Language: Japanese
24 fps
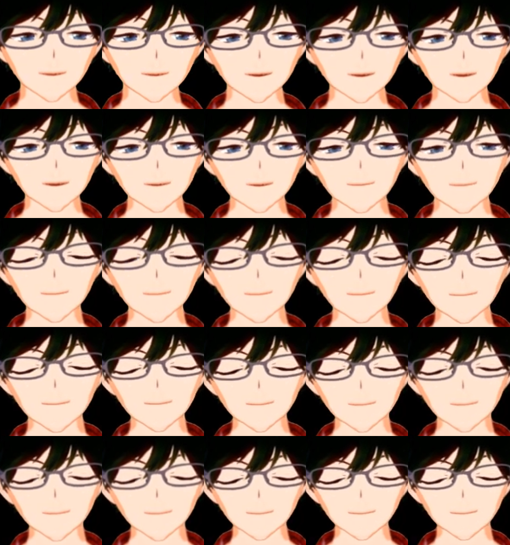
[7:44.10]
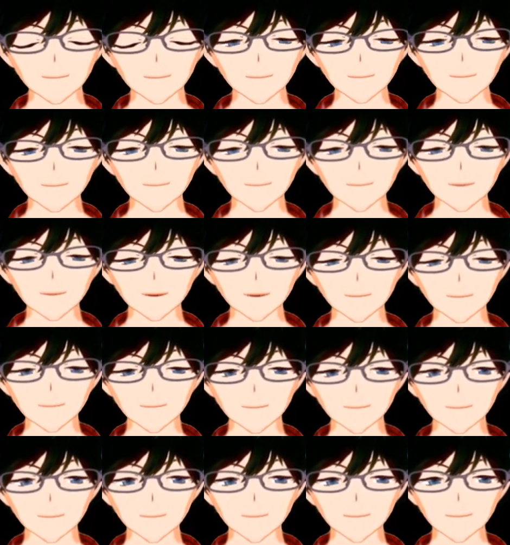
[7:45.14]
かっていうと、あ
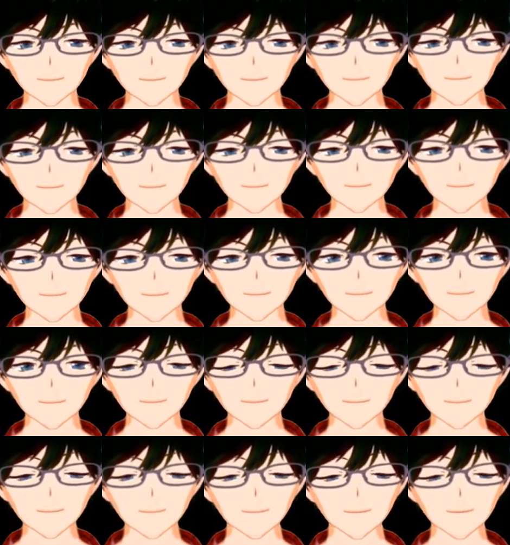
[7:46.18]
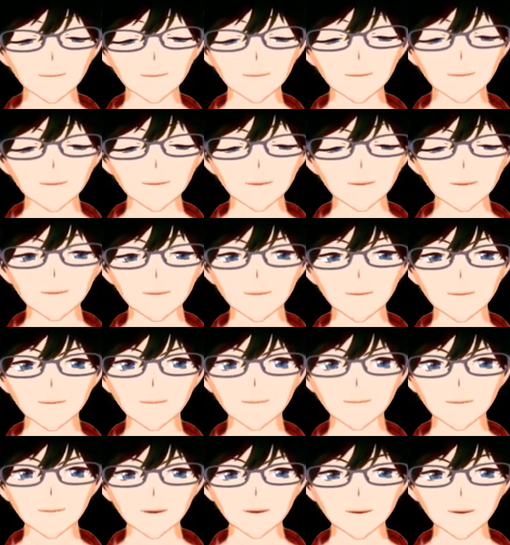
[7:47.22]
のー、一度に6
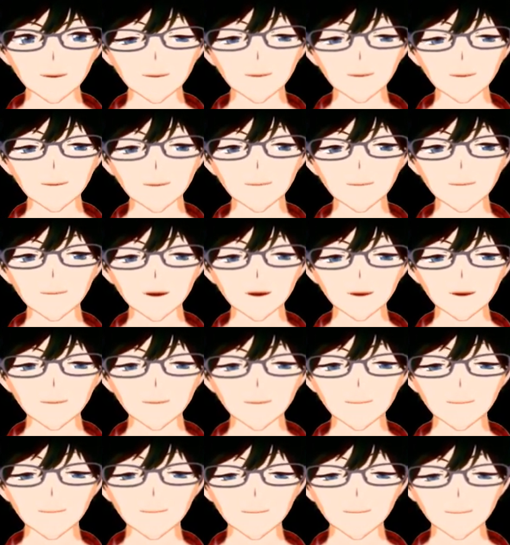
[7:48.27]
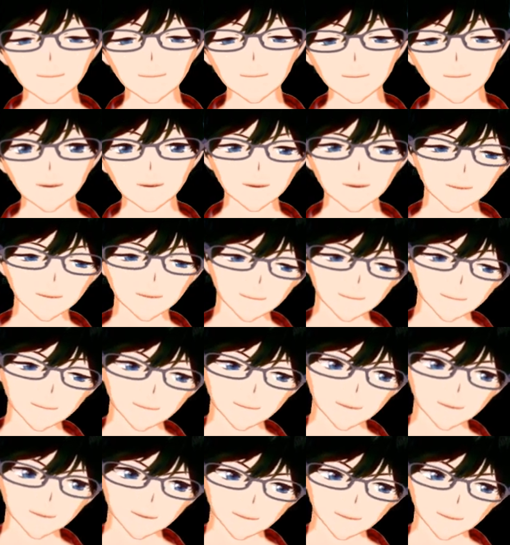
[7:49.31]
体攻撃するスキルとか、
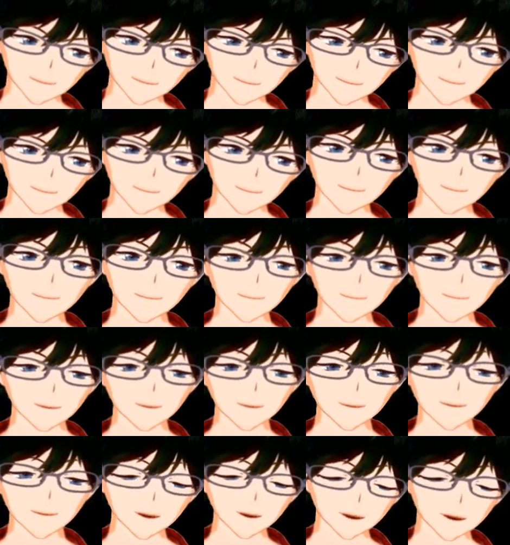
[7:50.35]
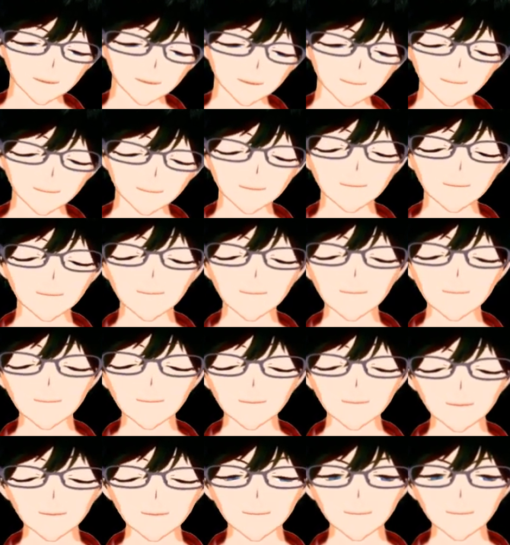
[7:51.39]
まあ、4体攻撃するスキルのことを指
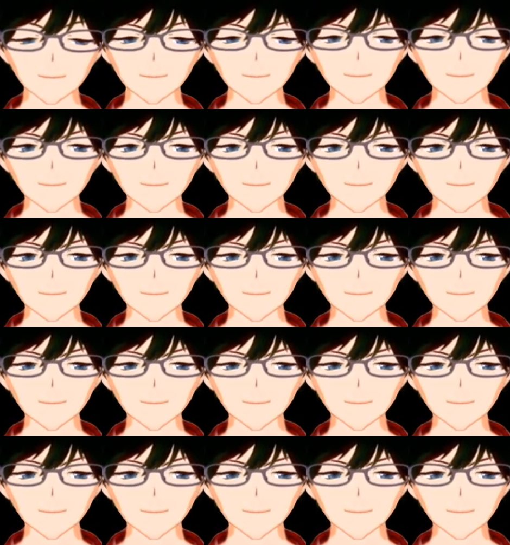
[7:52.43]
します。